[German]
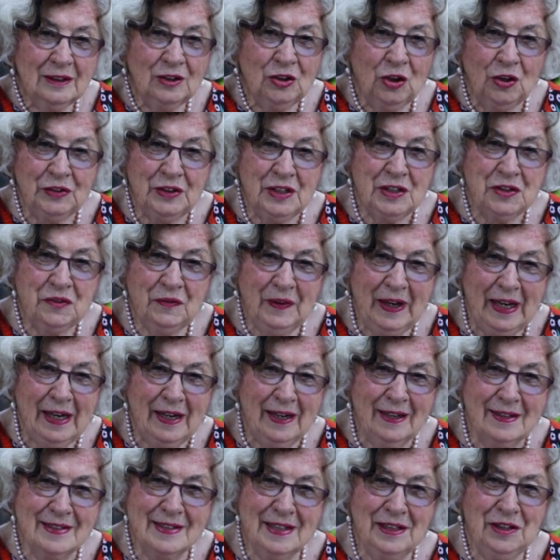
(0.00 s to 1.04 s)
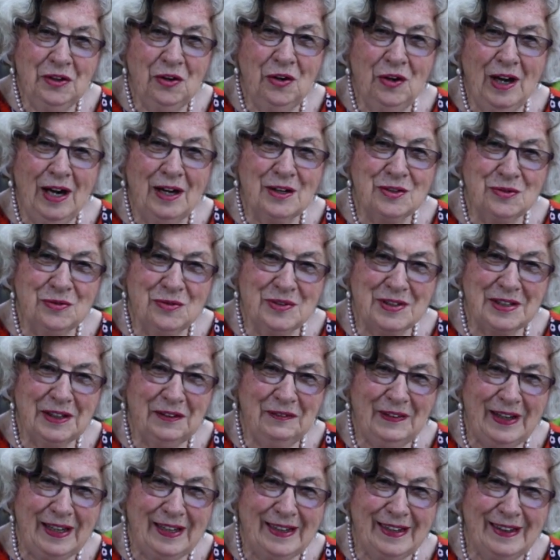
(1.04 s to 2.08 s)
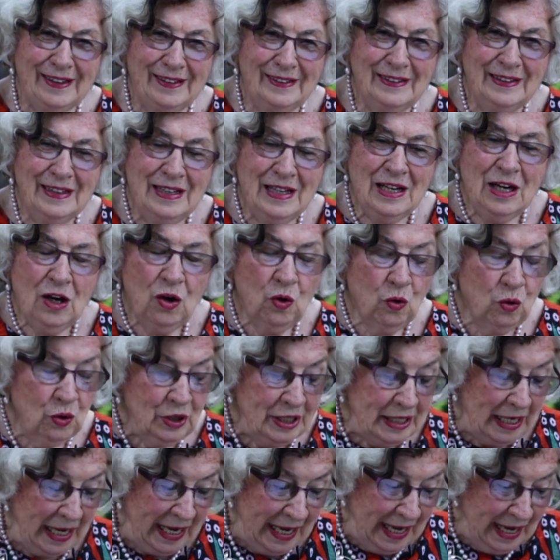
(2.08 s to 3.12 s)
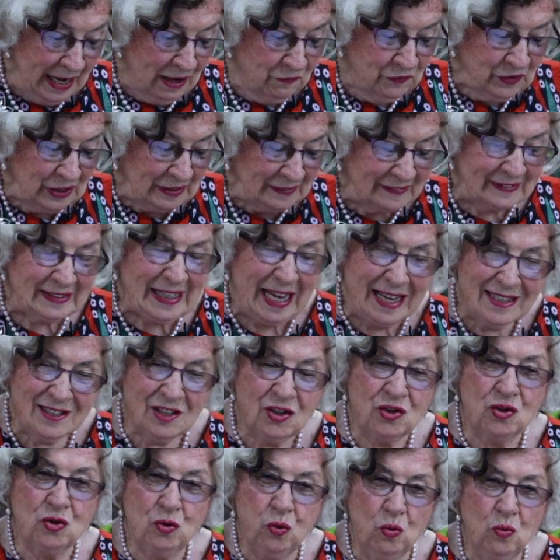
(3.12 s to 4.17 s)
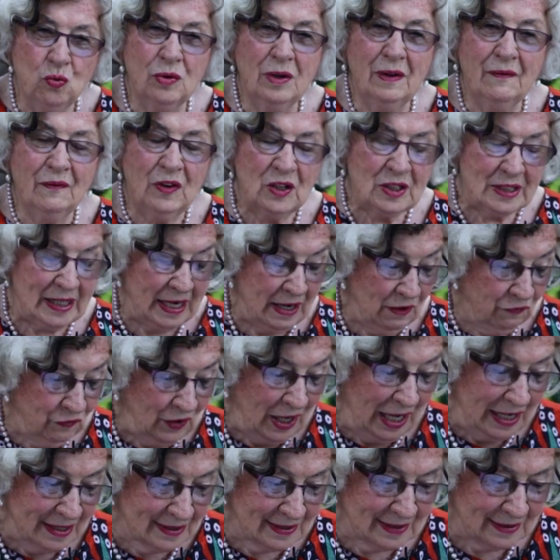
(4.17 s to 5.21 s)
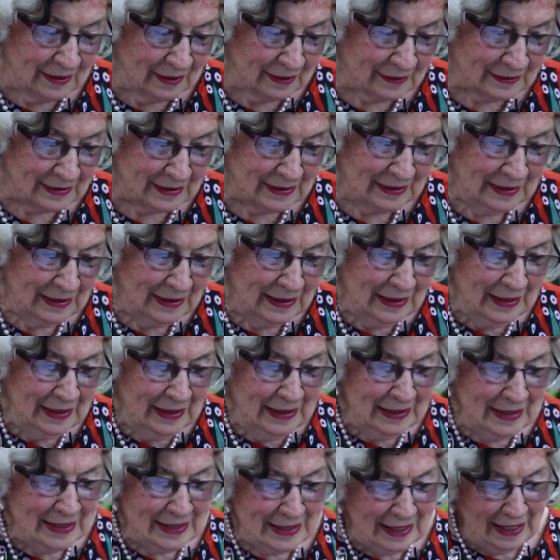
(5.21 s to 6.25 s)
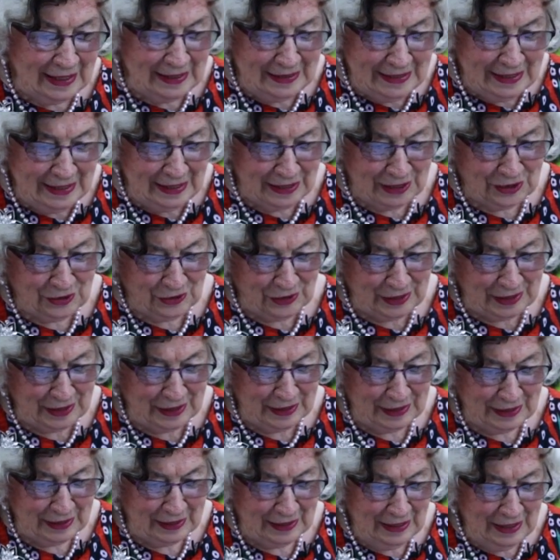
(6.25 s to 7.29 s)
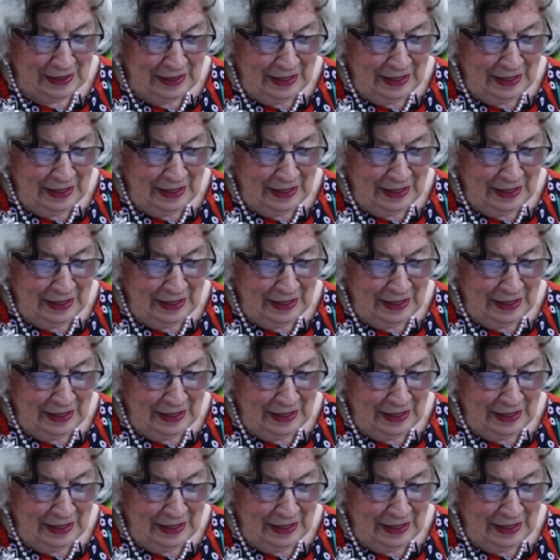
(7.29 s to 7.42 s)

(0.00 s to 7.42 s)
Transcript: Gottes Wege sind höher als unsere Wege. Und er wird das tun, was er verheißen hat. Das garantiere ich euch.